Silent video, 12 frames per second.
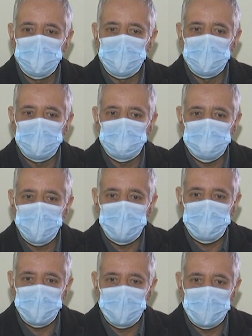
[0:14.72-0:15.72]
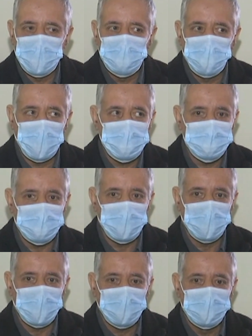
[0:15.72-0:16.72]
وتواصل الاهل
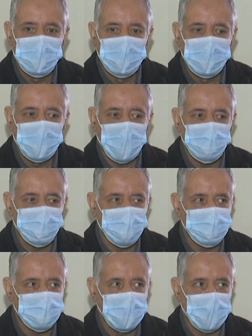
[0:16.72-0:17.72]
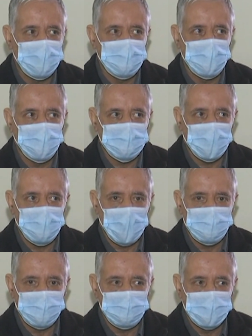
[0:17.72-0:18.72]
والاصدقاء خفف من هذه الوضع او
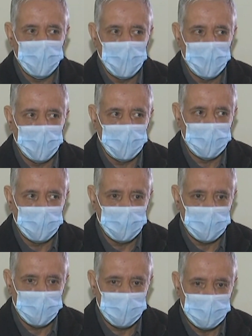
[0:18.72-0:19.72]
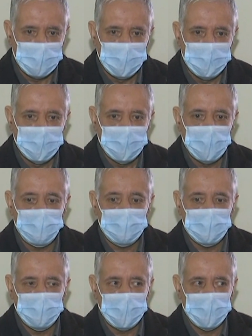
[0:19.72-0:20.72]
خفف من آه،
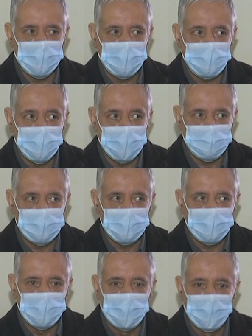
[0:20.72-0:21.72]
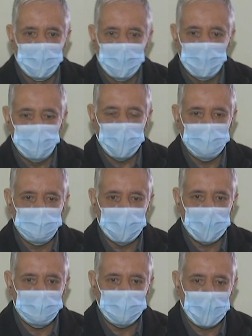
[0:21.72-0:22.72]
الوضع اللي احنا كنا فيه والحمد
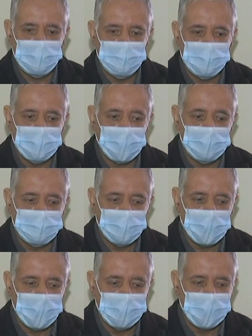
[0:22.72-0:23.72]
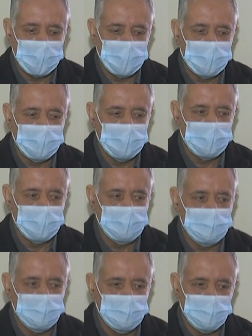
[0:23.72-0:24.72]
لله رب العالمين قضيناه يعني